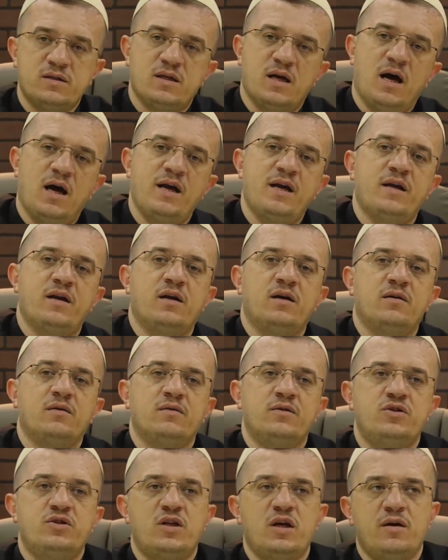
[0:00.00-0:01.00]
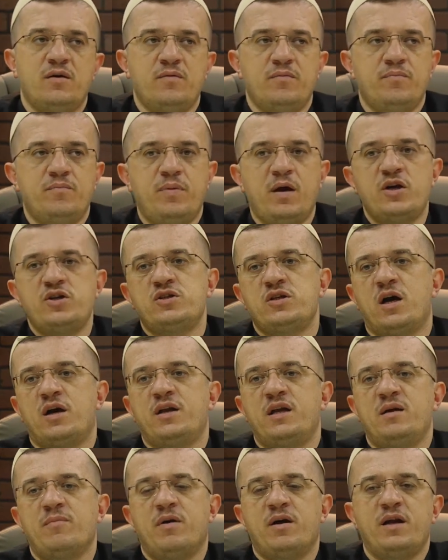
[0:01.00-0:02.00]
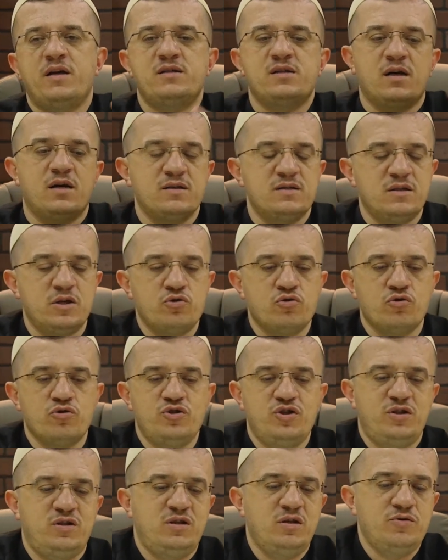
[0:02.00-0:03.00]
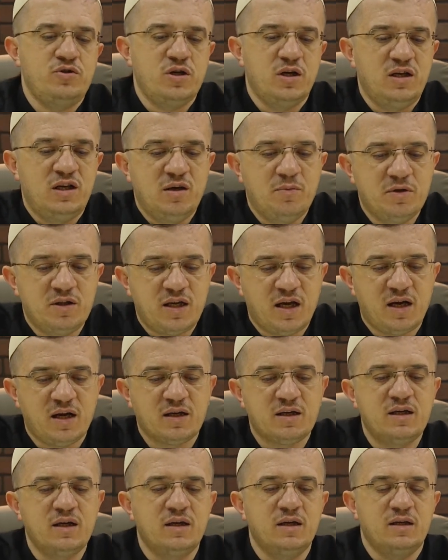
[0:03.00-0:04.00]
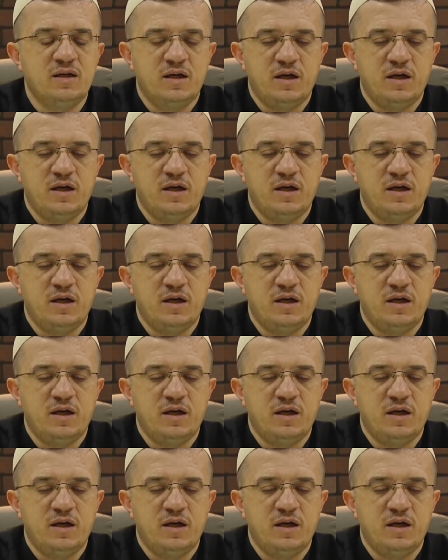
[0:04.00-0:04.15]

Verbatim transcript: hayır işte 5 tane iman esasında çok ciddi bir şekilde bir terakki